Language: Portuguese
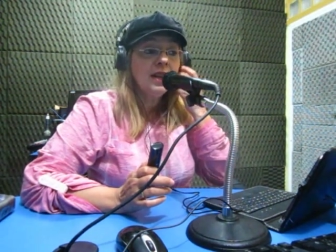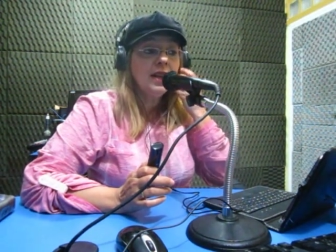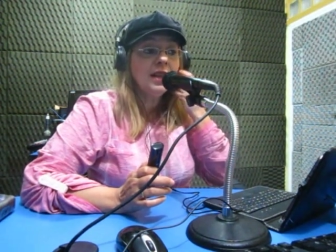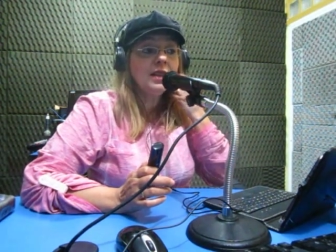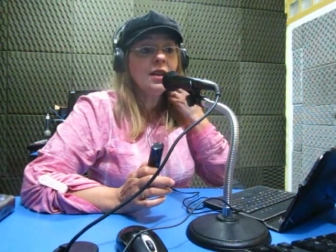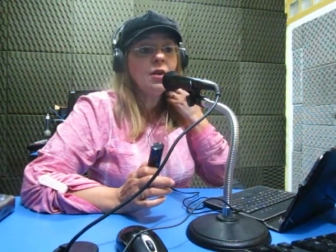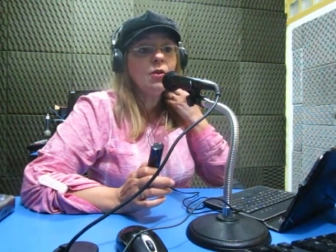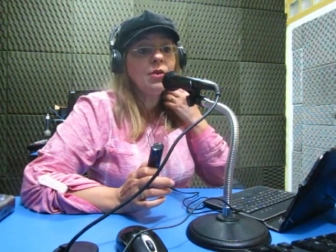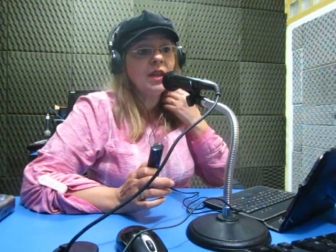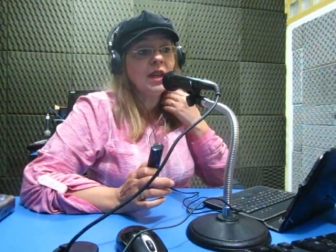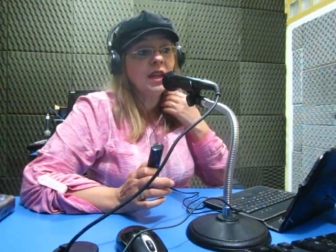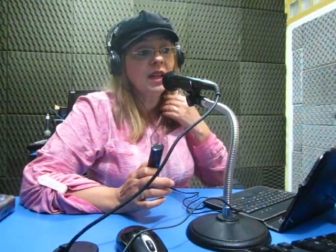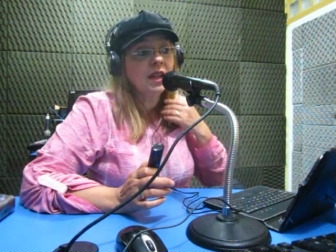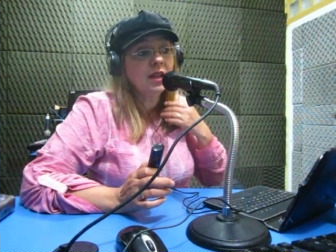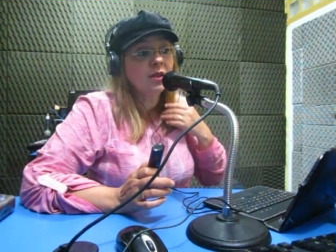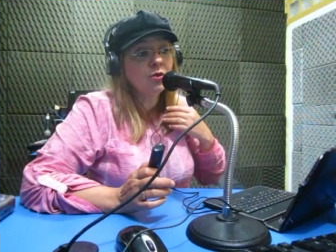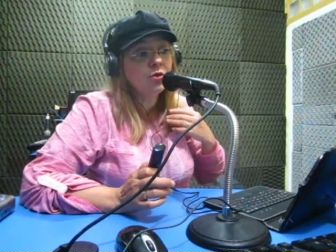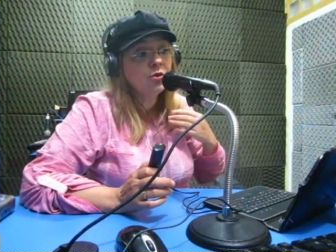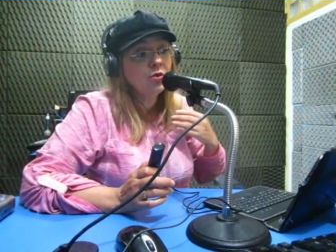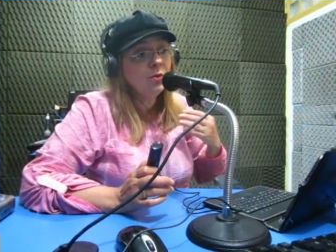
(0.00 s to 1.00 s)
Então,
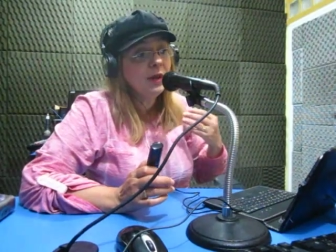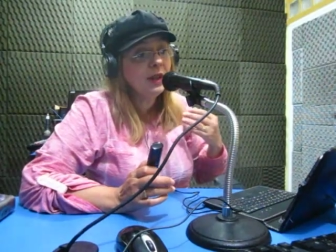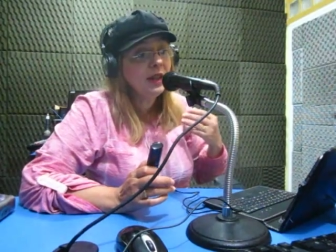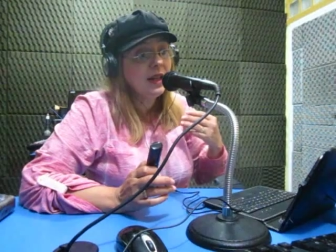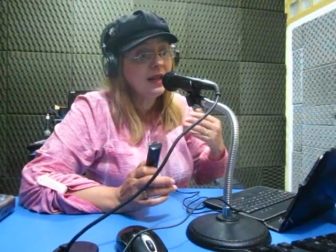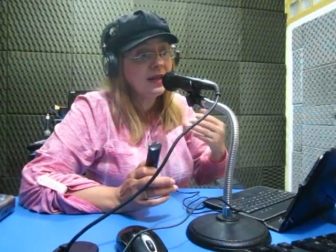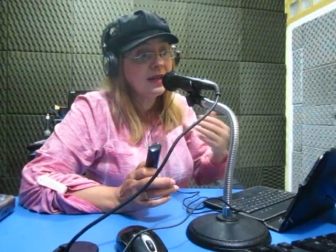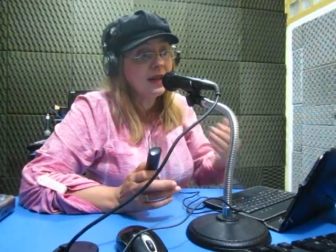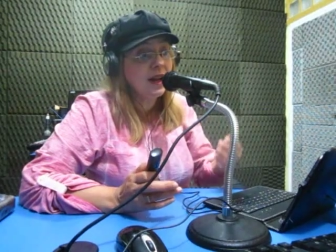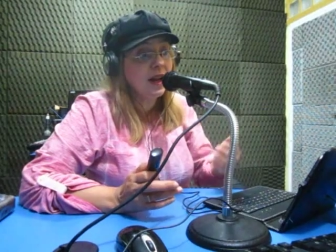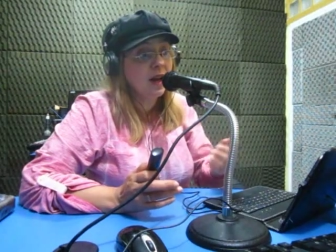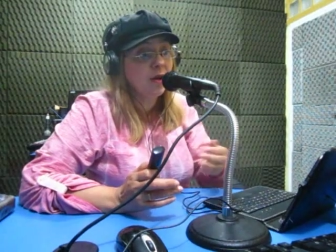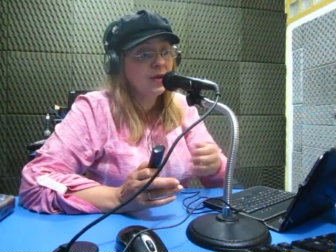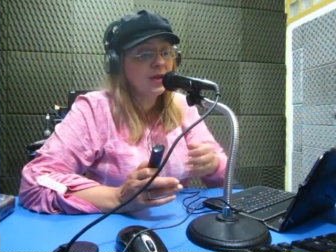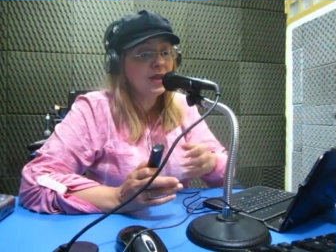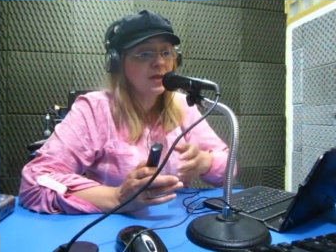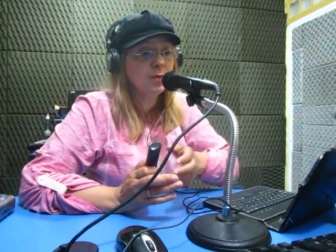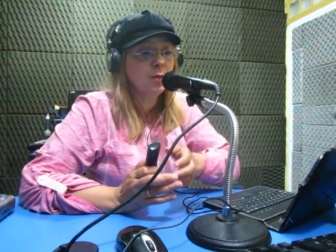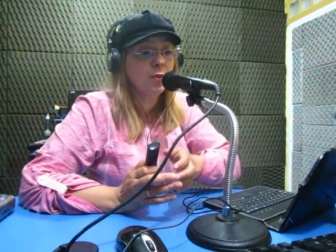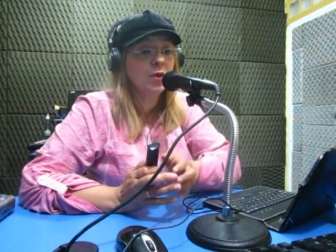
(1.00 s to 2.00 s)
queridos, uma das
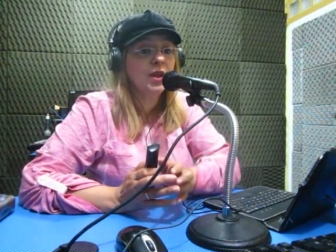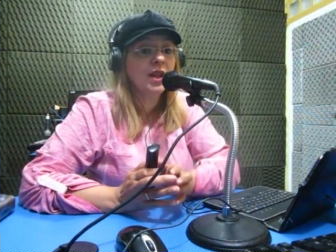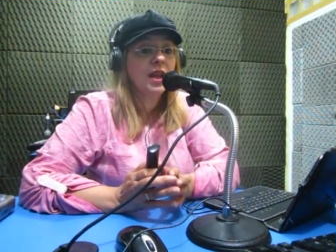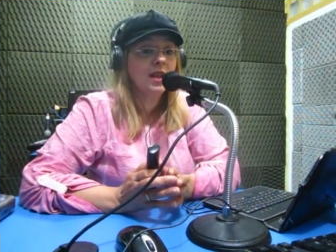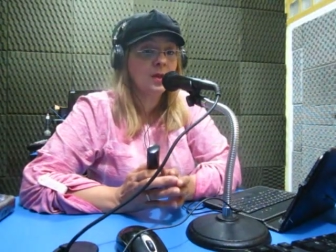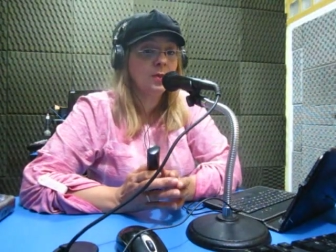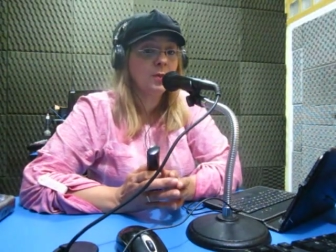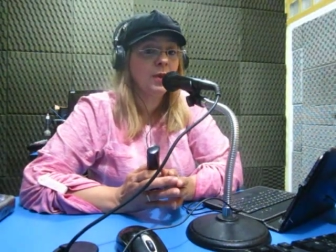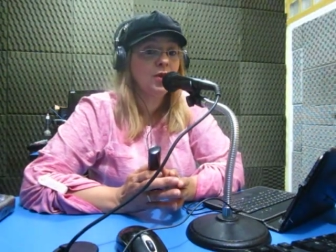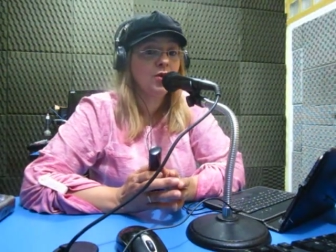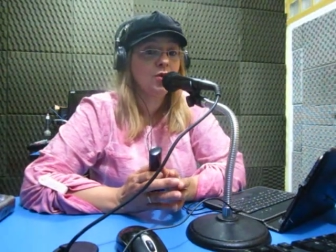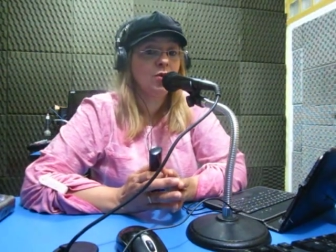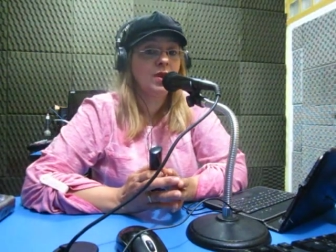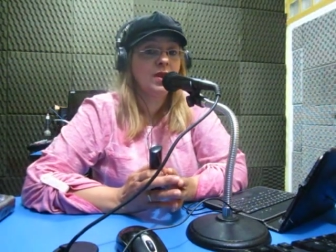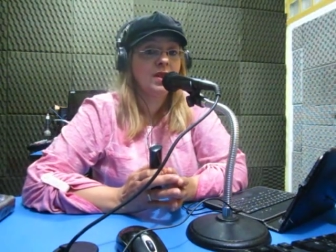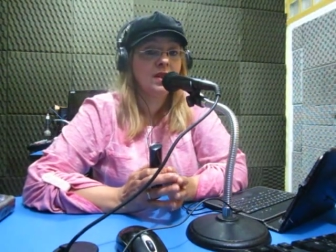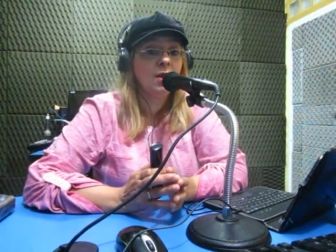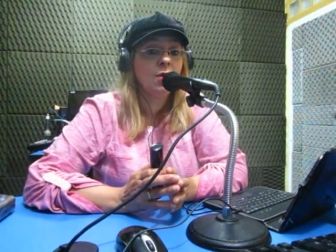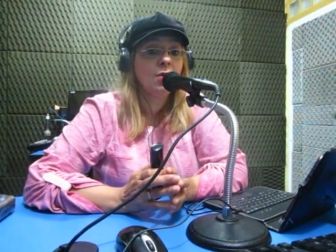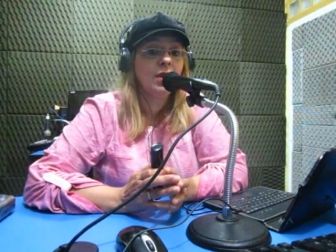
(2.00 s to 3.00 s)
causas por que as
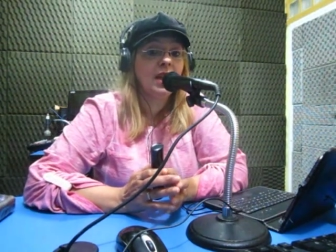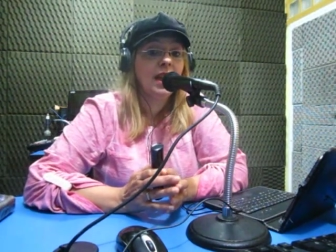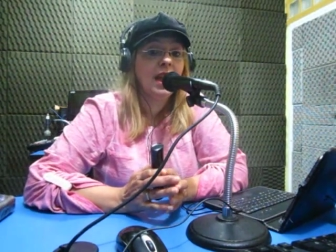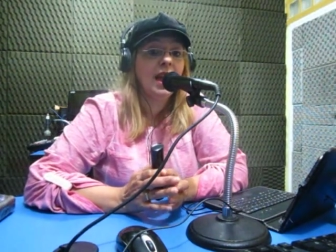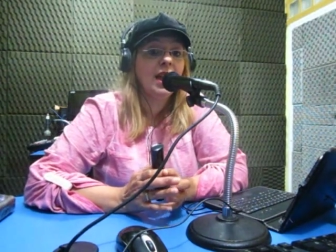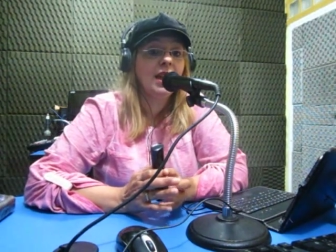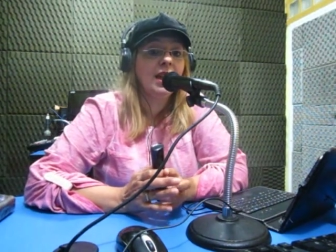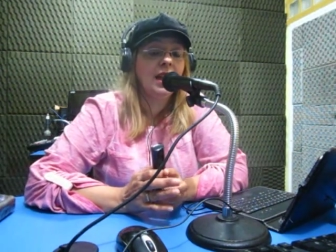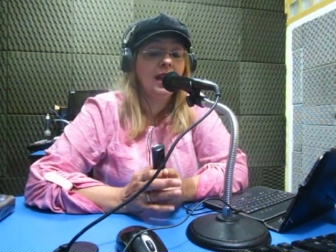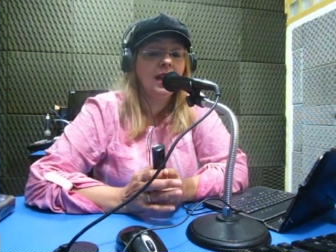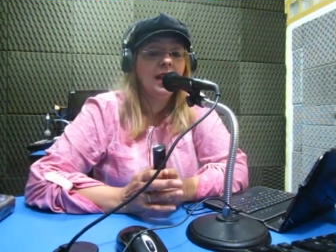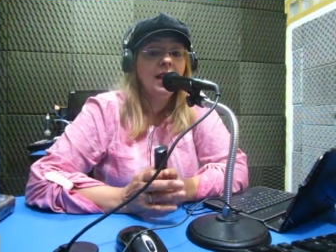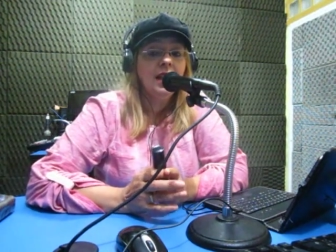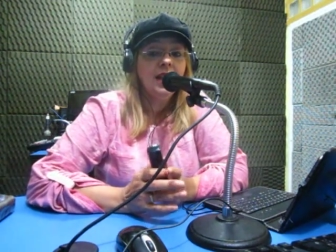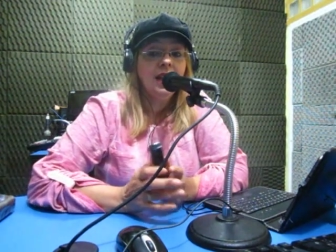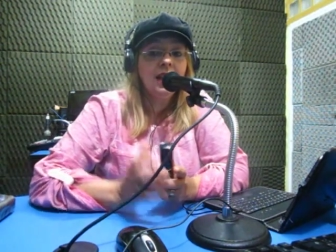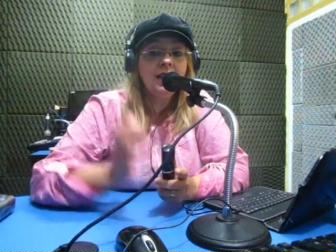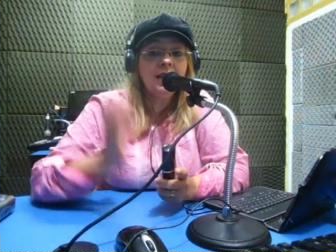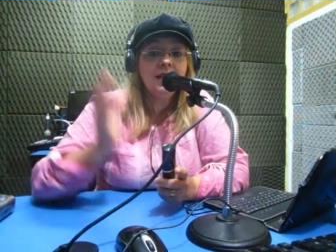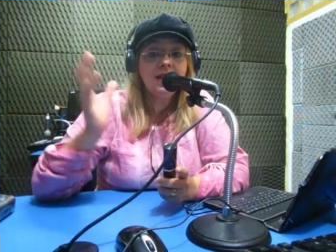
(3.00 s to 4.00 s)
pessoas não querem
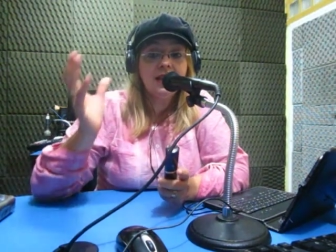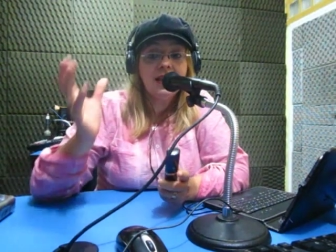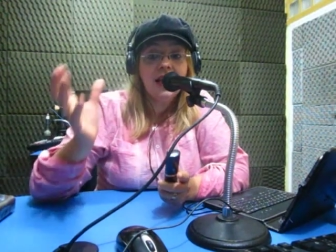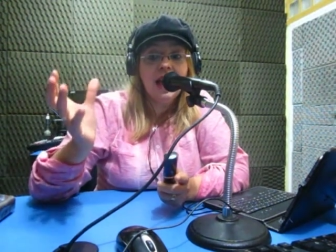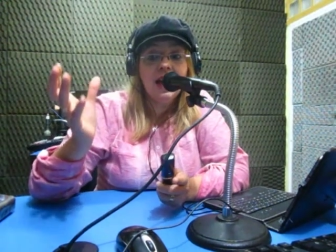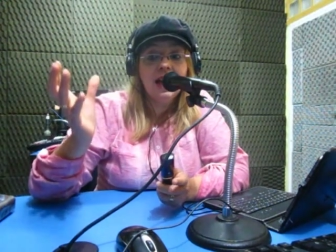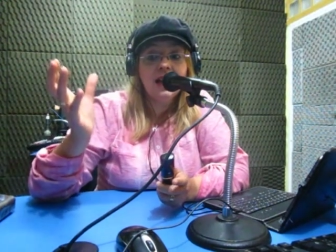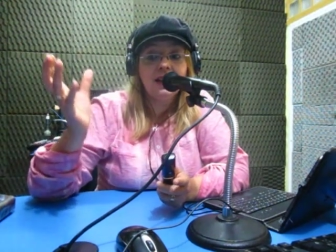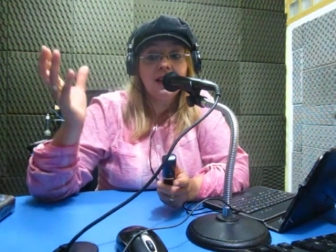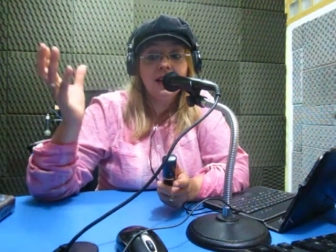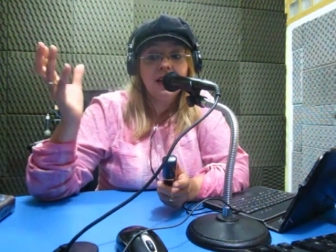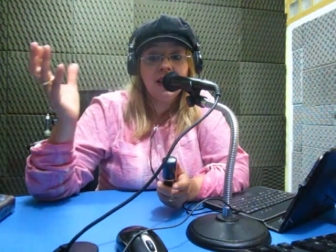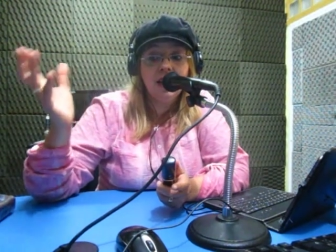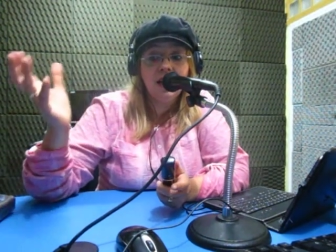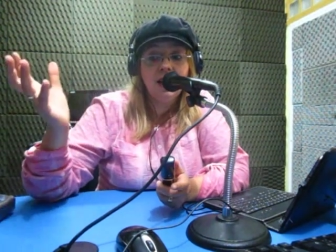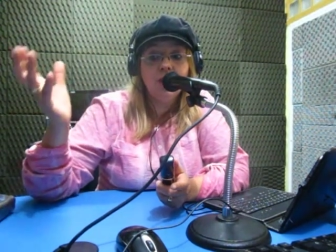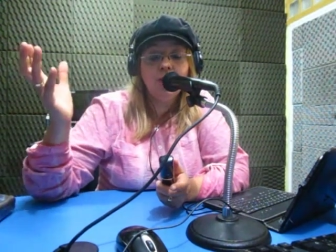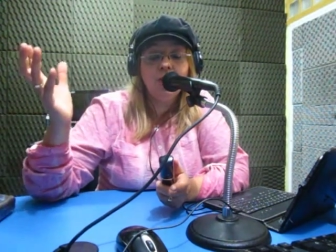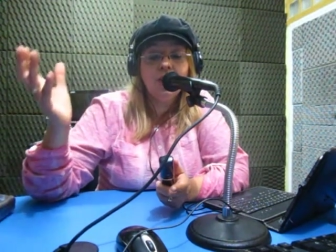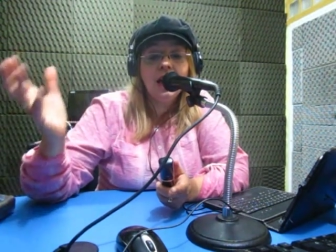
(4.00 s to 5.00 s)
estar
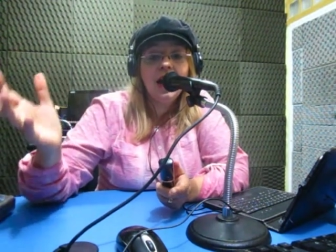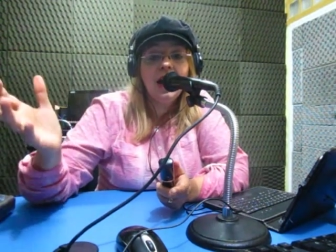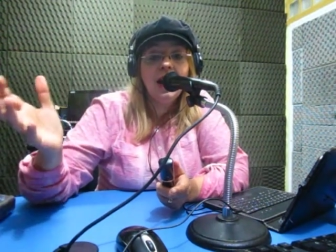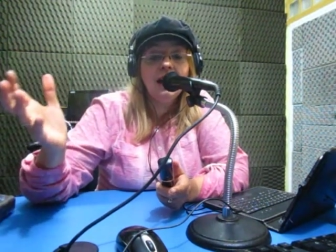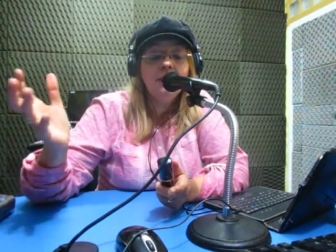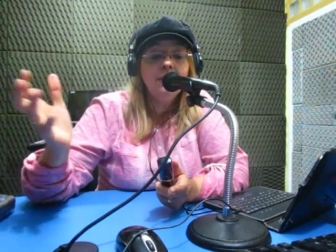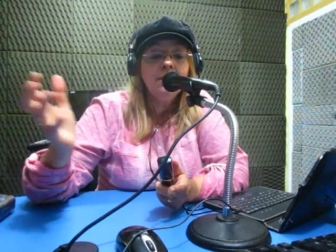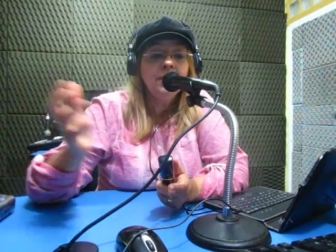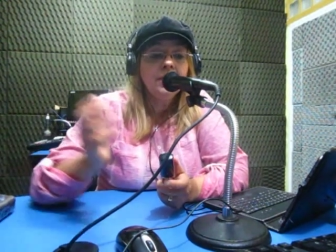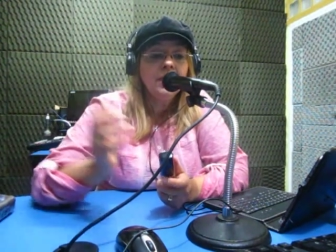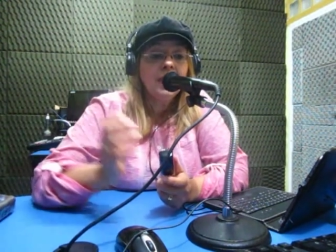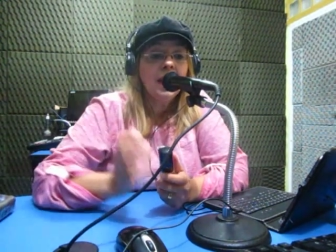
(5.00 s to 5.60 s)
naquele lugar